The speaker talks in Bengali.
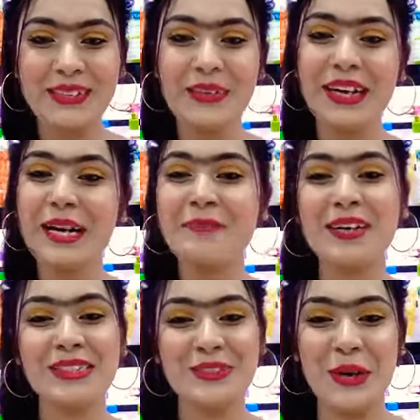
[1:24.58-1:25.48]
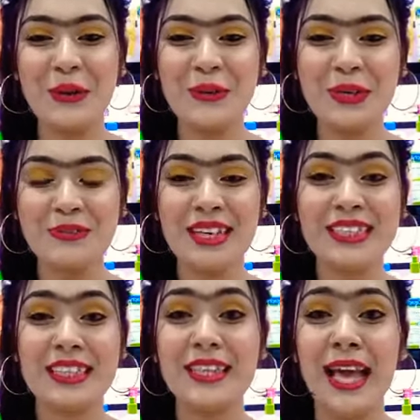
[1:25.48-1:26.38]
অনেক আপুরা জয়েন করে
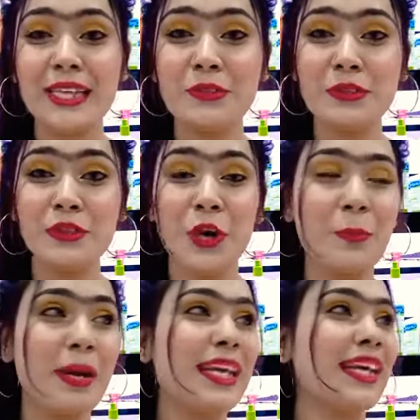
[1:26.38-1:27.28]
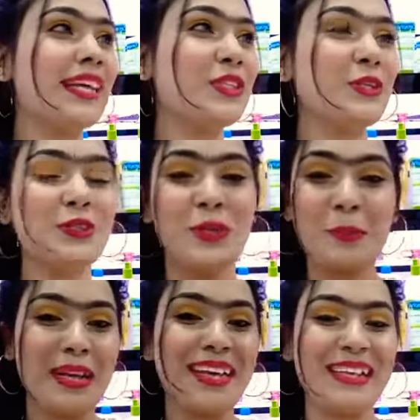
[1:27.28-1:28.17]
ফেলেছেন থ্যাংক ইউ সবাইকে
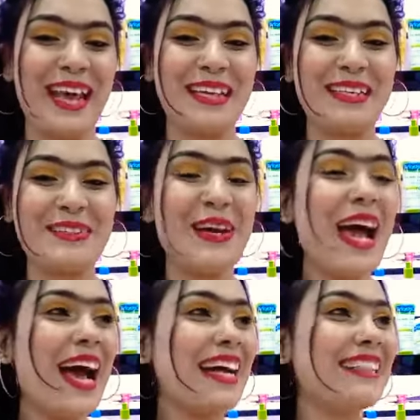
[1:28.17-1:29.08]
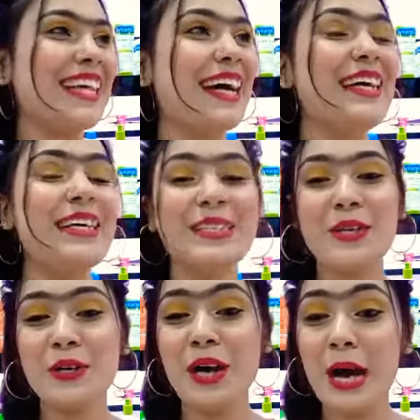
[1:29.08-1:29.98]
সবাইকে থ্যাংক ইউ আচ্ছা
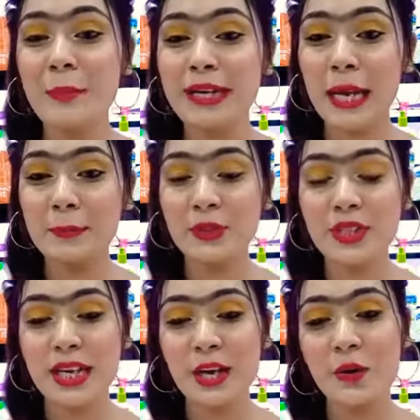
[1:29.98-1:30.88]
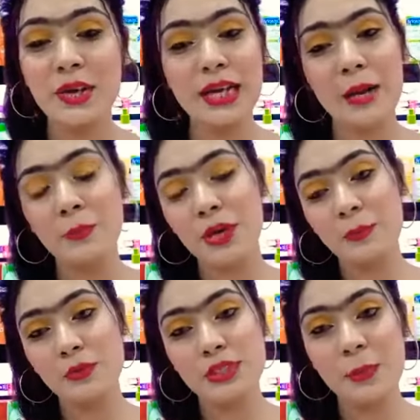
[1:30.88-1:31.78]
সো আমার ক্যাপশন দেখে অনেক
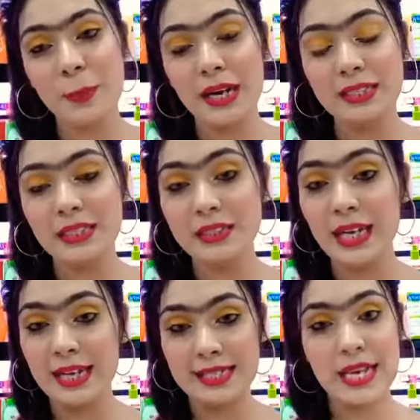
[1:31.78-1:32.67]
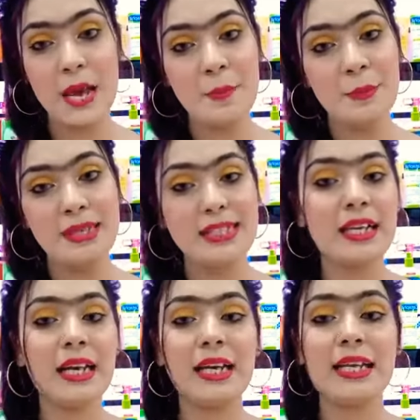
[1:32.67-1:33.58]
আপুরাই বুঝতে পেরেছেন যে আজকে আমি
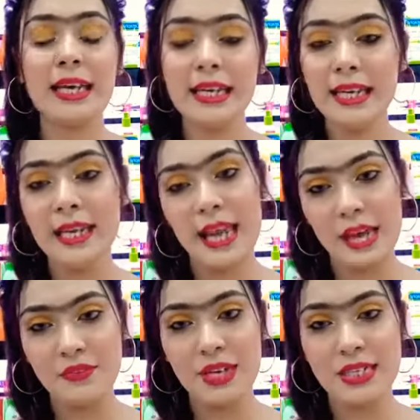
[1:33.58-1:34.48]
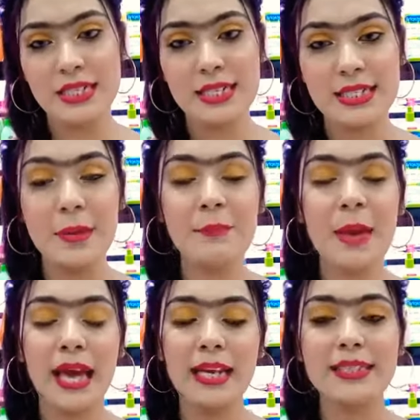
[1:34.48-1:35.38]
বেসিক্যালি কি নিয়ে লাইভে এসেছি
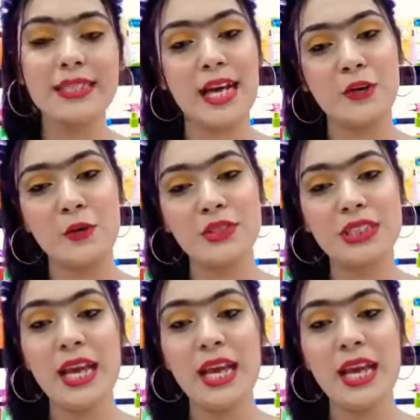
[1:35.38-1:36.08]
ব্যালেন্স আর হচ্ছে